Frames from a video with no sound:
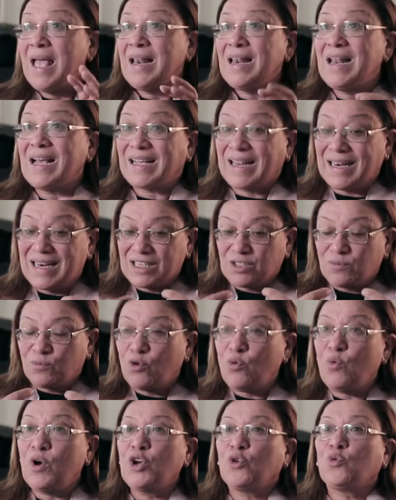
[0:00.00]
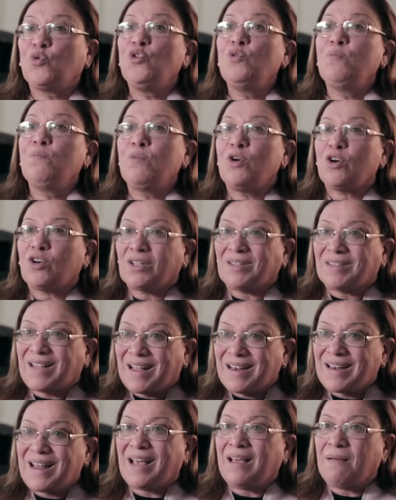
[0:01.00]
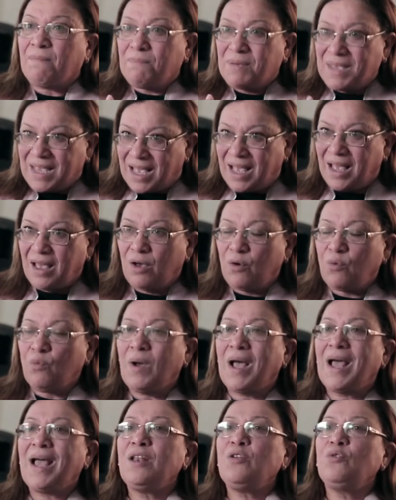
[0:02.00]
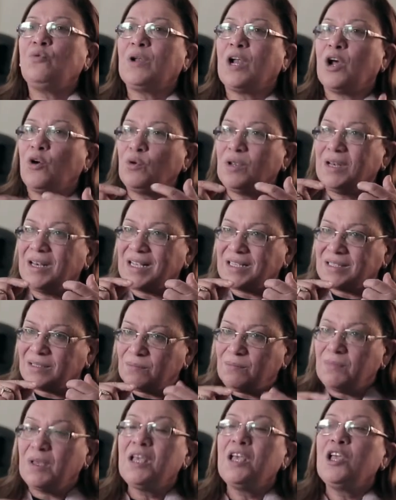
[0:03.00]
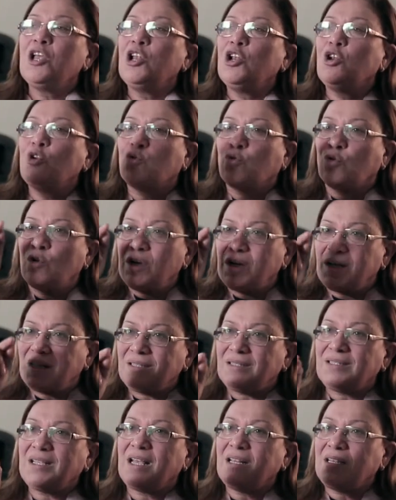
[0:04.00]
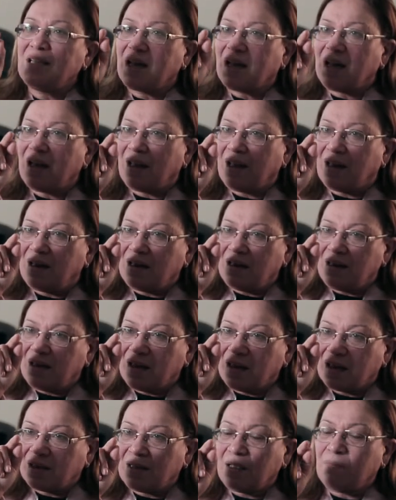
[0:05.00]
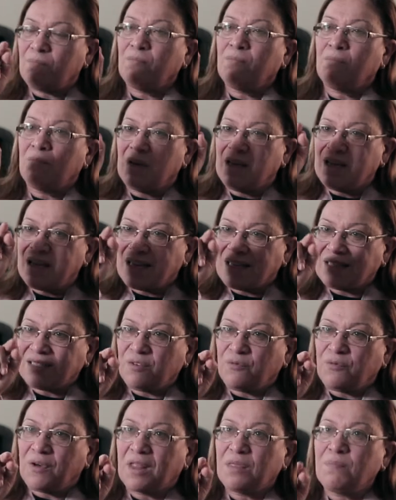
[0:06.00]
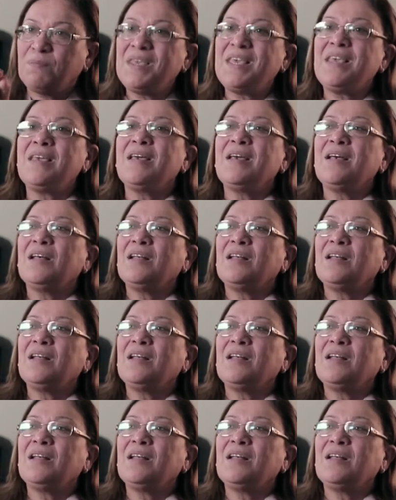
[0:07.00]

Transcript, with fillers: لكن لازم هو يكون مقتنع بها وانه راهو لازم لكل انسان يقع الاحتفاظ به